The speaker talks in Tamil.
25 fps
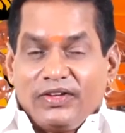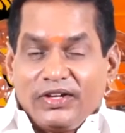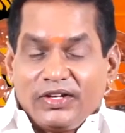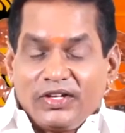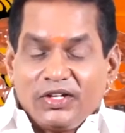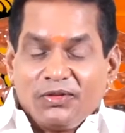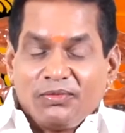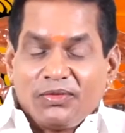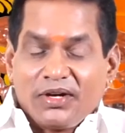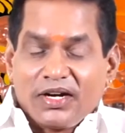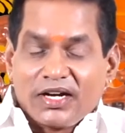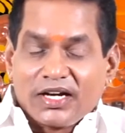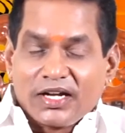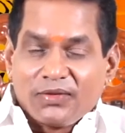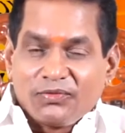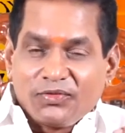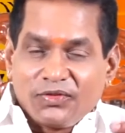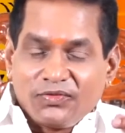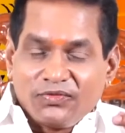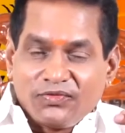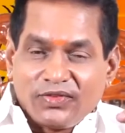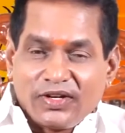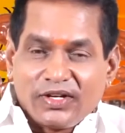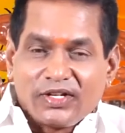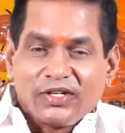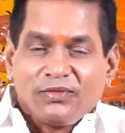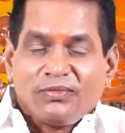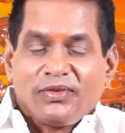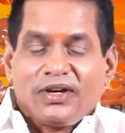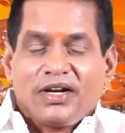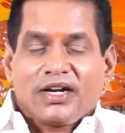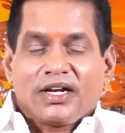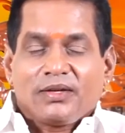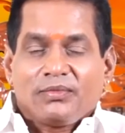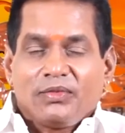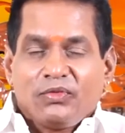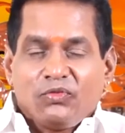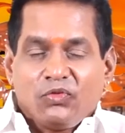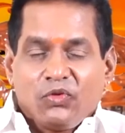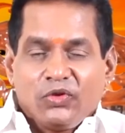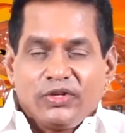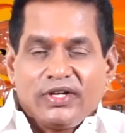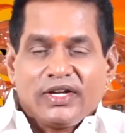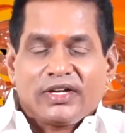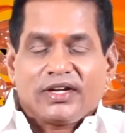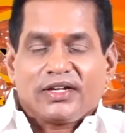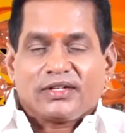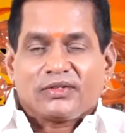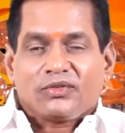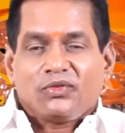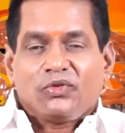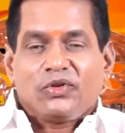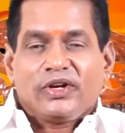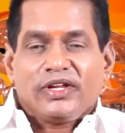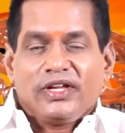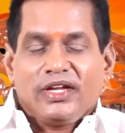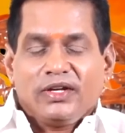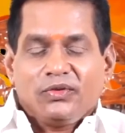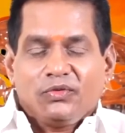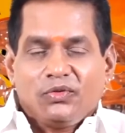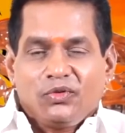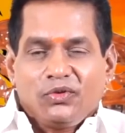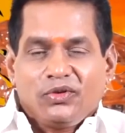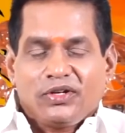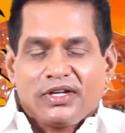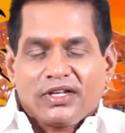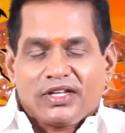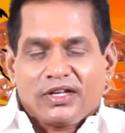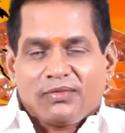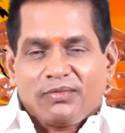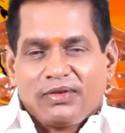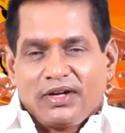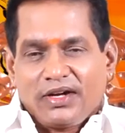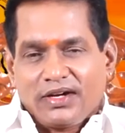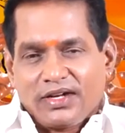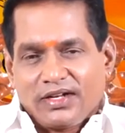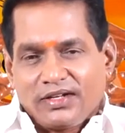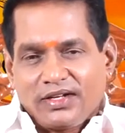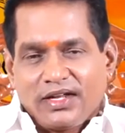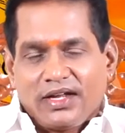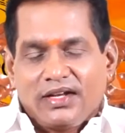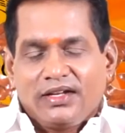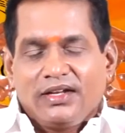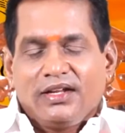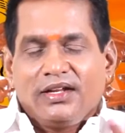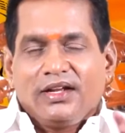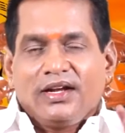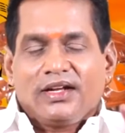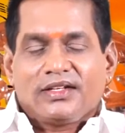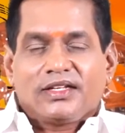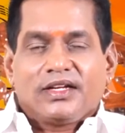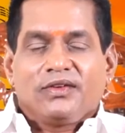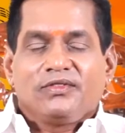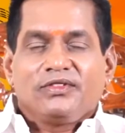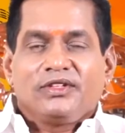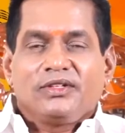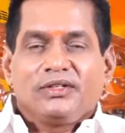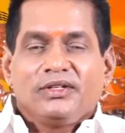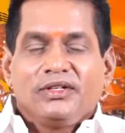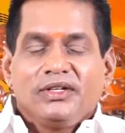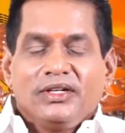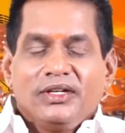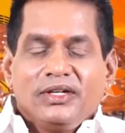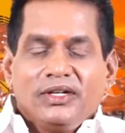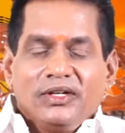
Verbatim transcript: வெகுமானமும் வருமானமும் உயரக்கூடிய உன்னதமான நாள் அதாவது